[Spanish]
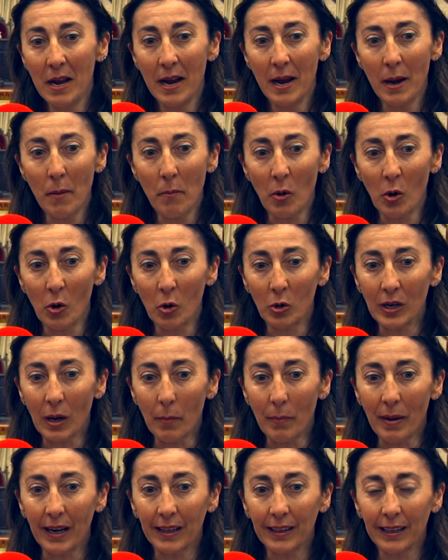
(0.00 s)
...y eh, por otra
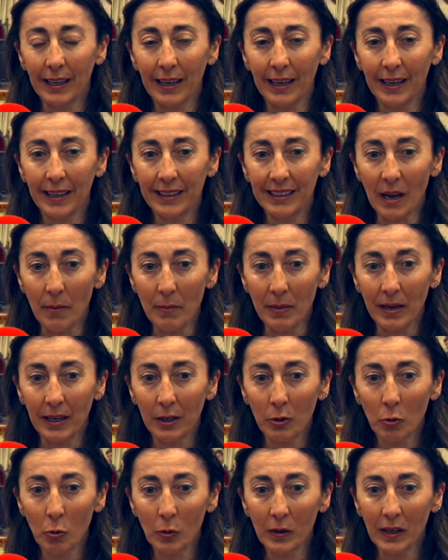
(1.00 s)
parte también
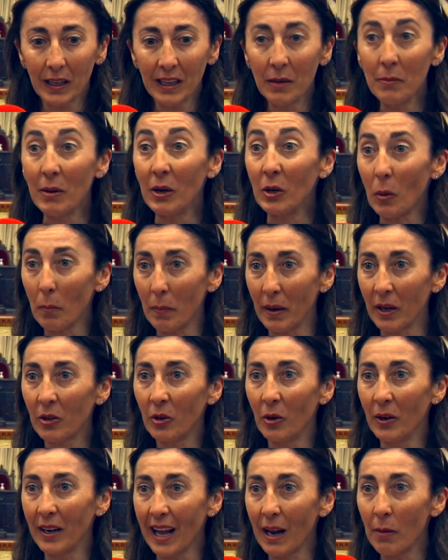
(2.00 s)
es un crecimiento
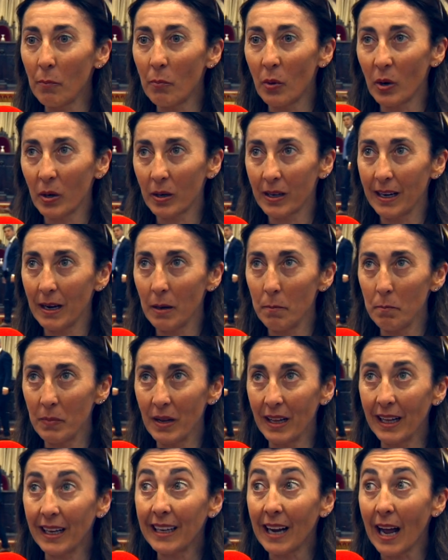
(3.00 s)
personal porque
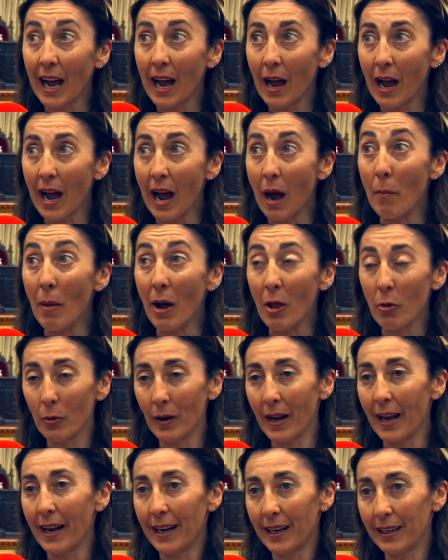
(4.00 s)
empiezas a
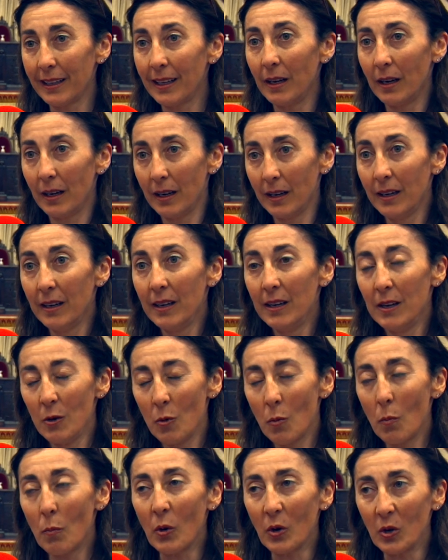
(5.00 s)
madurar, a ser
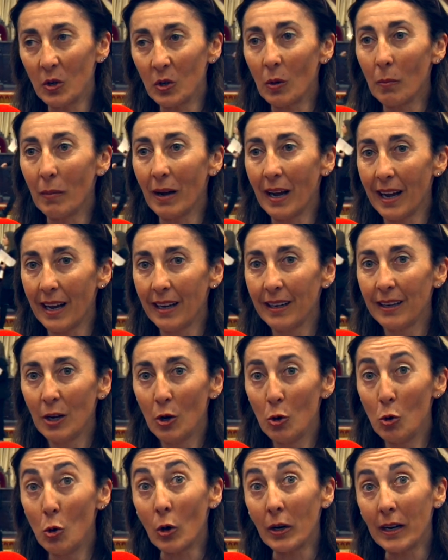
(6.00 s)
...porque tomar
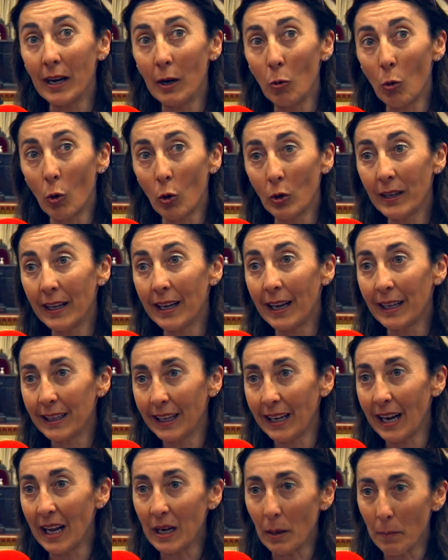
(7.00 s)
lo que luego será
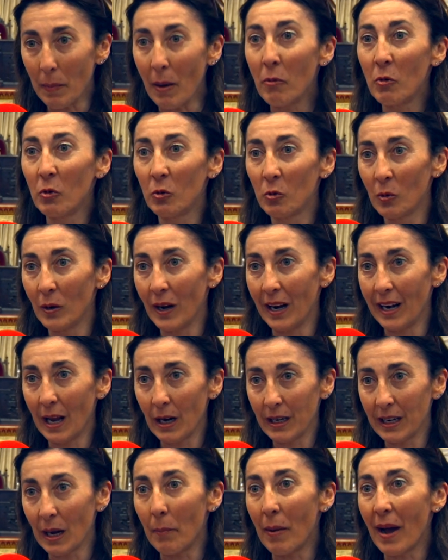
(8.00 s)
hacer la etapa futura,
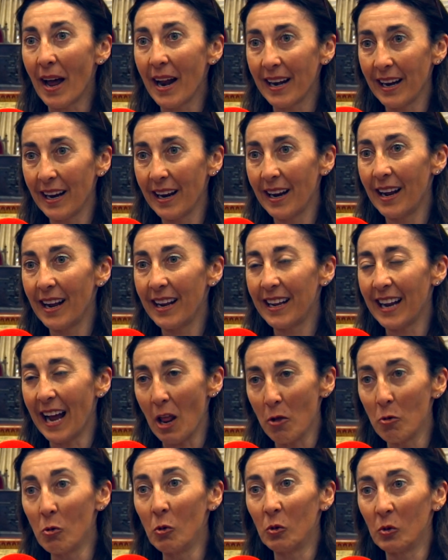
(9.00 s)
la etapa de,
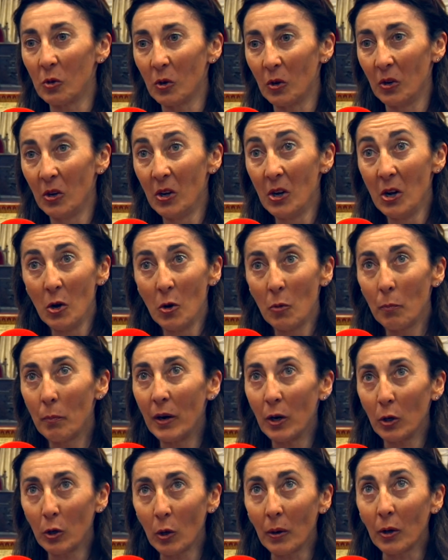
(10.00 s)
adulto,
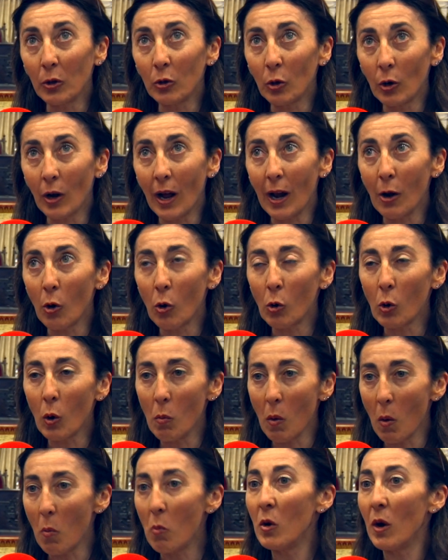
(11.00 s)
pero sobre todo algo
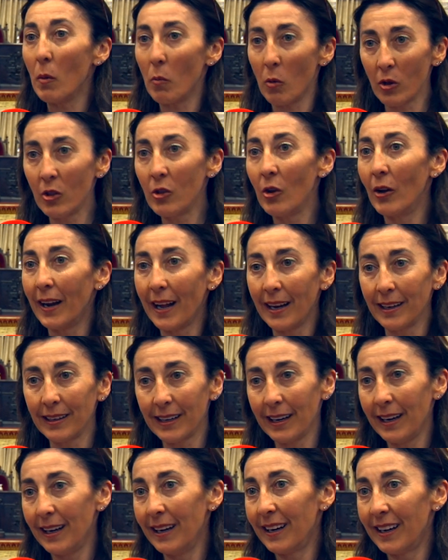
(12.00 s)
como muy
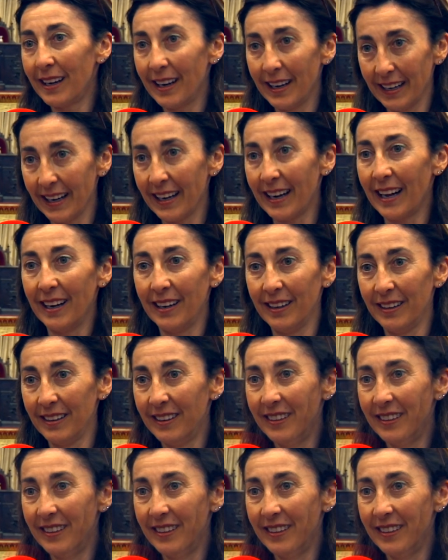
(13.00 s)
emocionante en general